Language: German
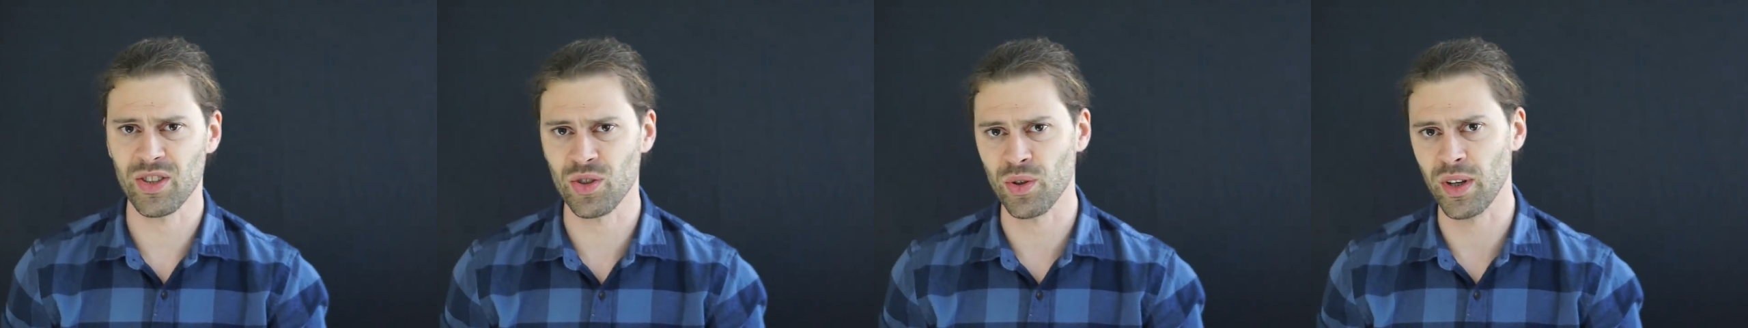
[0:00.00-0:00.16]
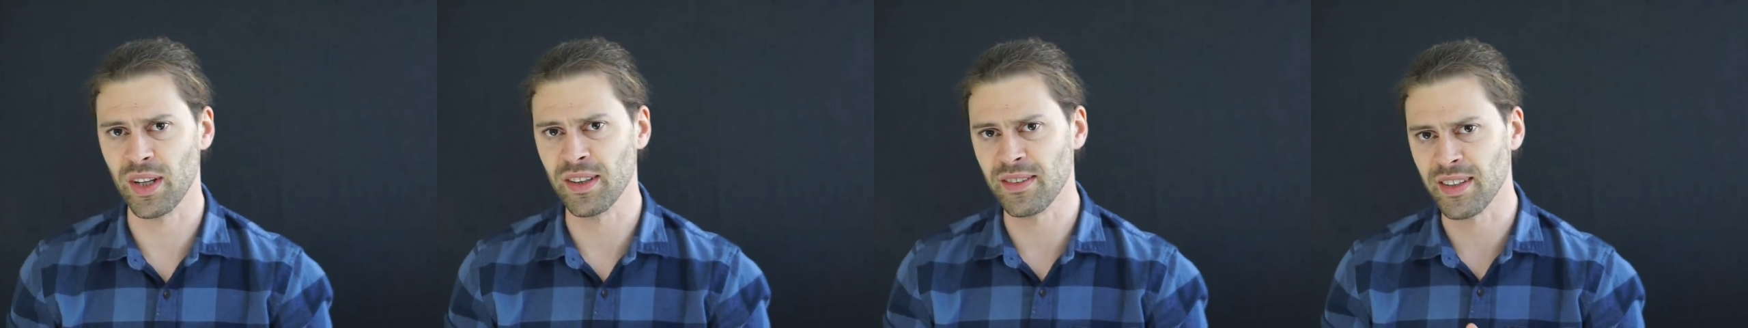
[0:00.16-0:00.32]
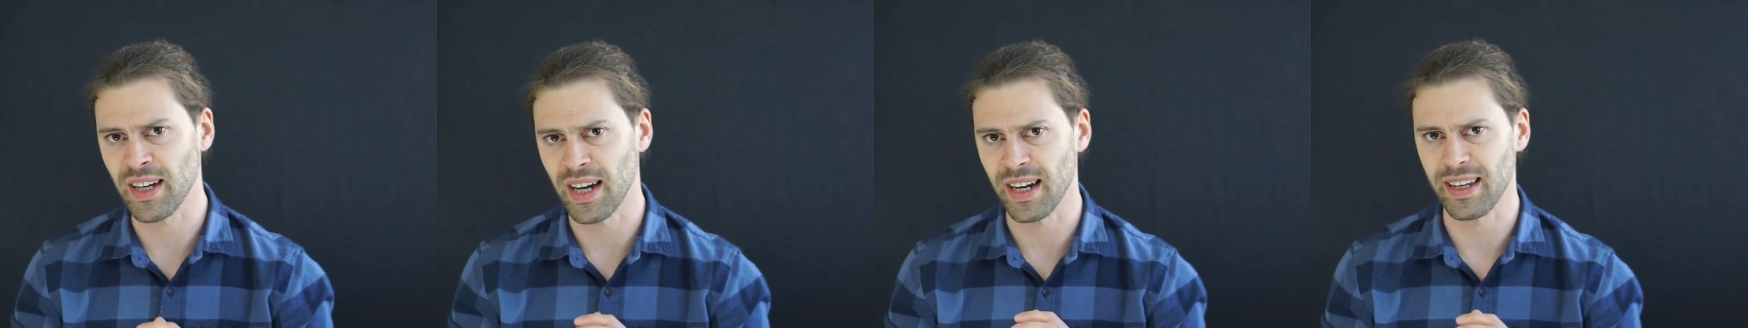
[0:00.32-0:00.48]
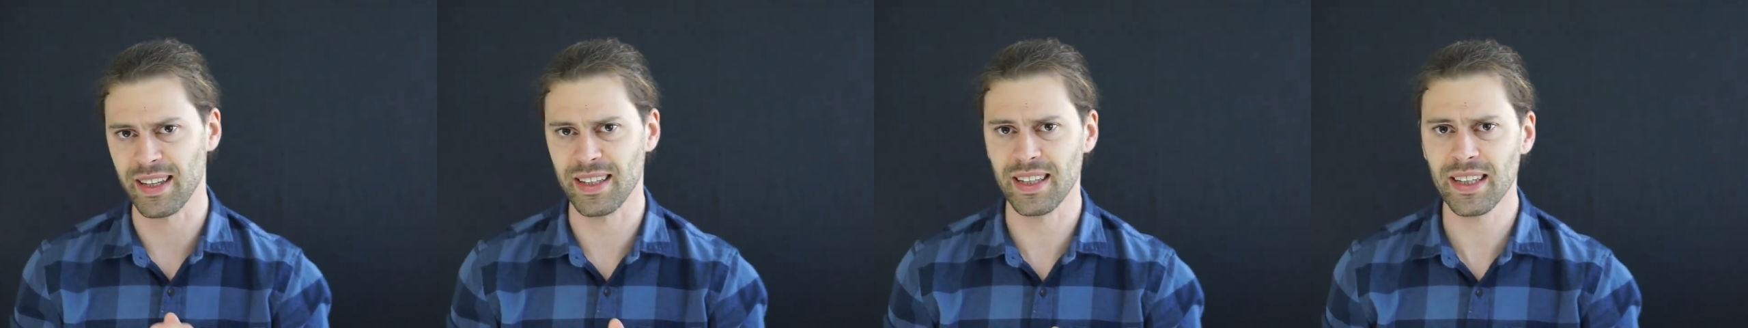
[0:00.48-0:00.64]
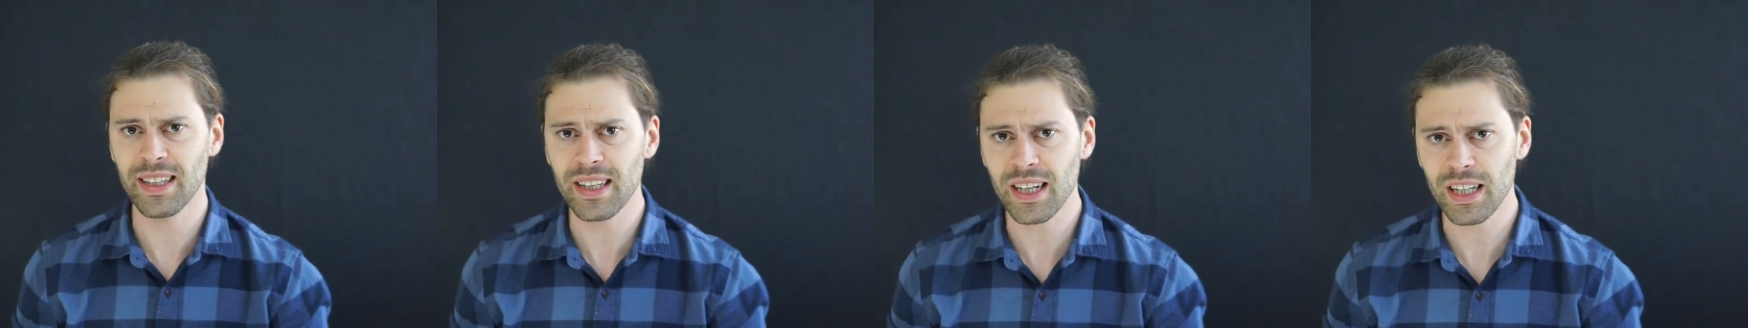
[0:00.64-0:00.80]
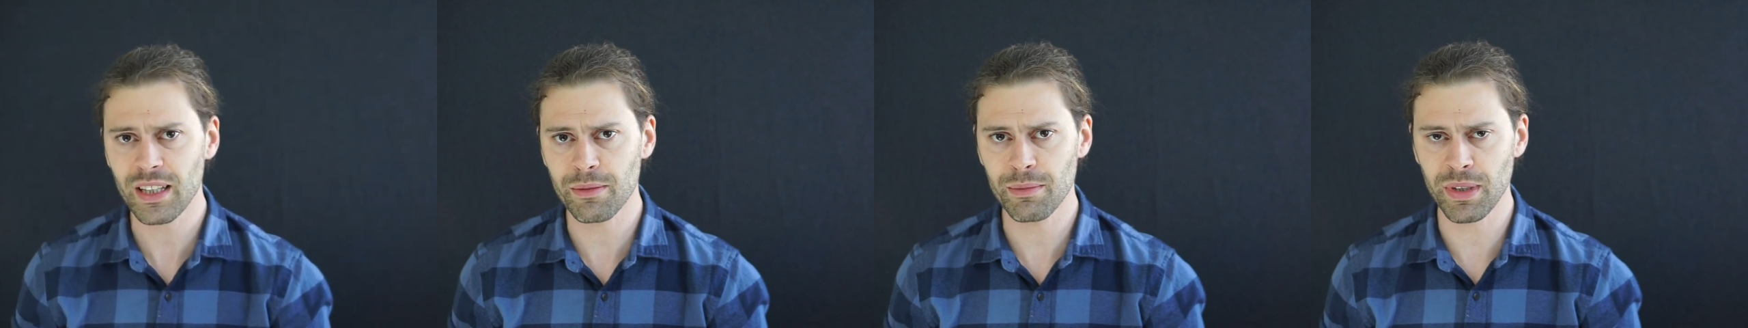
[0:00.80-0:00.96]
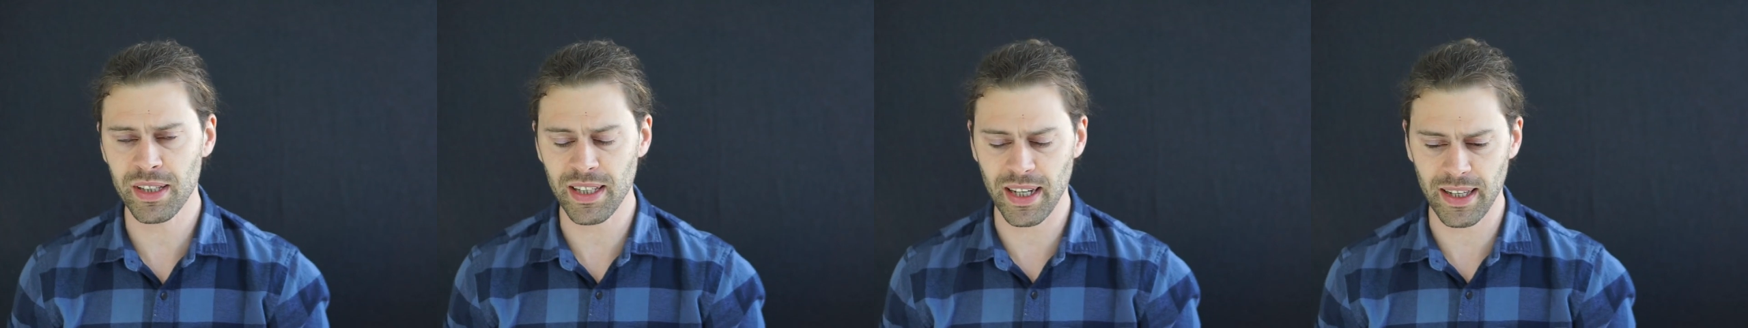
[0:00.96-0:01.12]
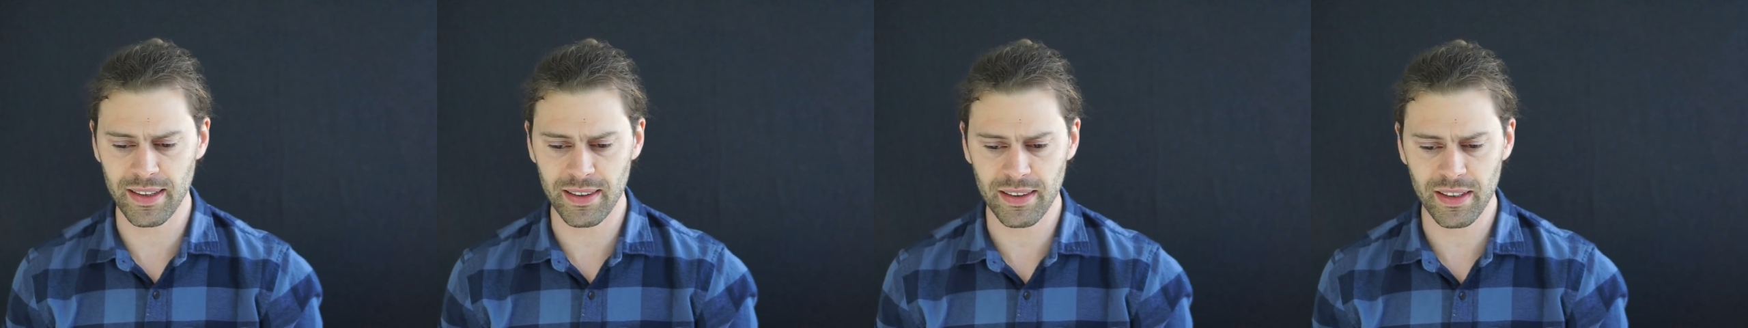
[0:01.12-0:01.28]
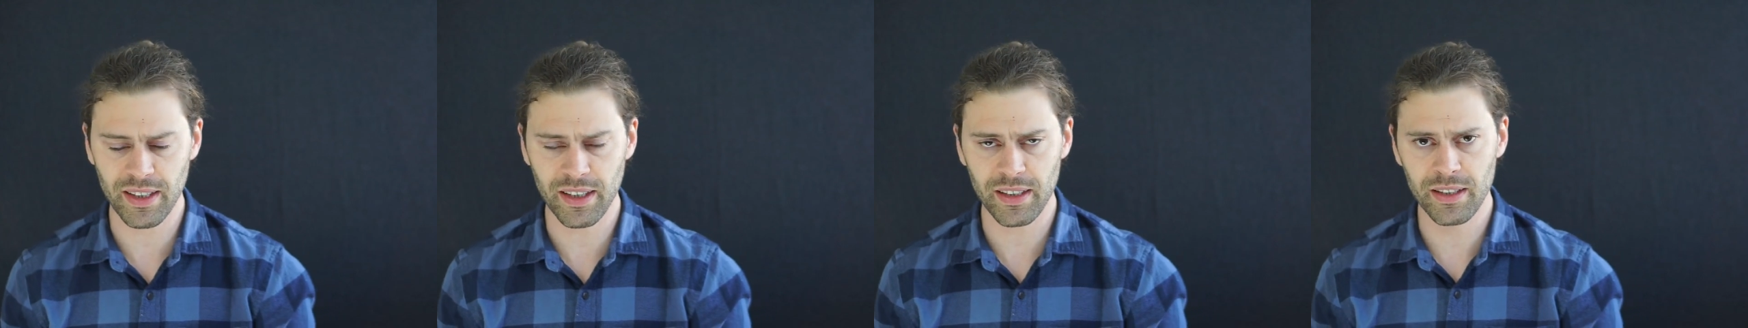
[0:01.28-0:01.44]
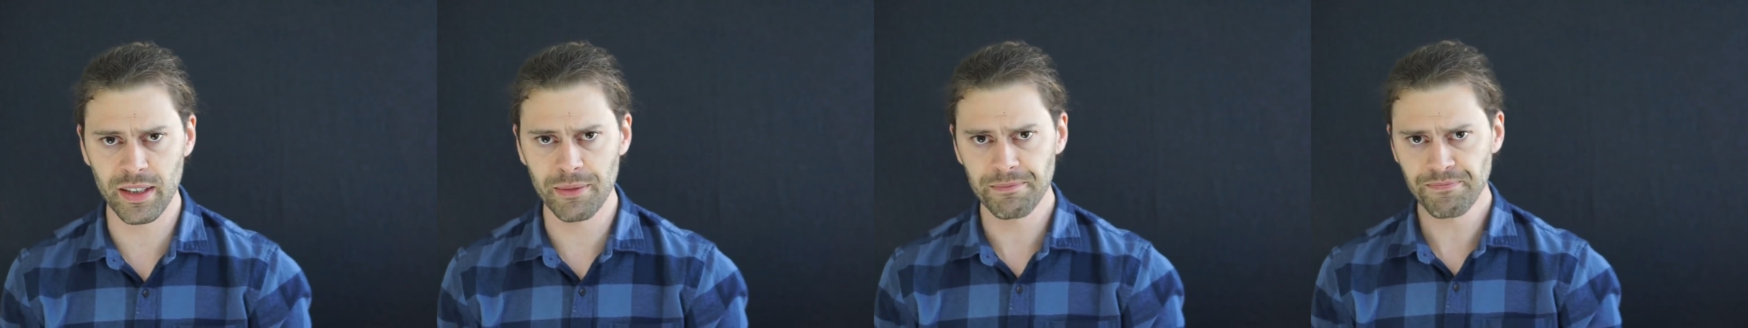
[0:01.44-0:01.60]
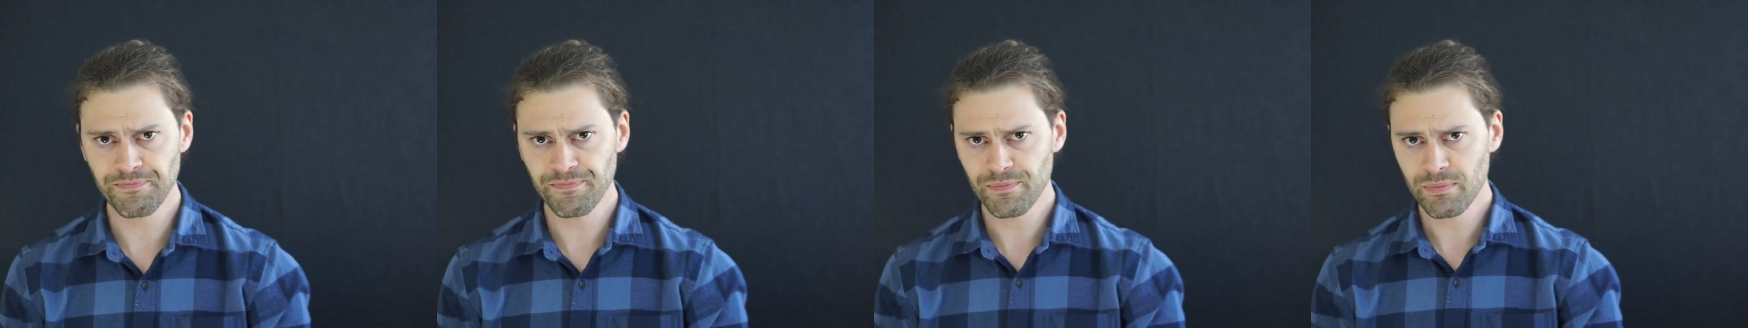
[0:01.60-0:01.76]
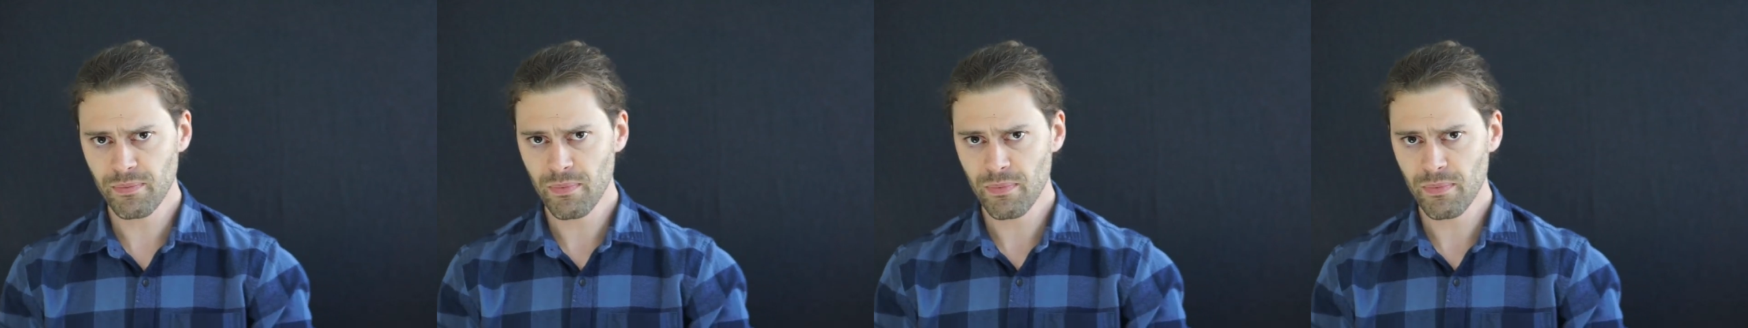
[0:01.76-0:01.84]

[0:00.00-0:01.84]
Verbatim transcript: zu interagieren mit anderen,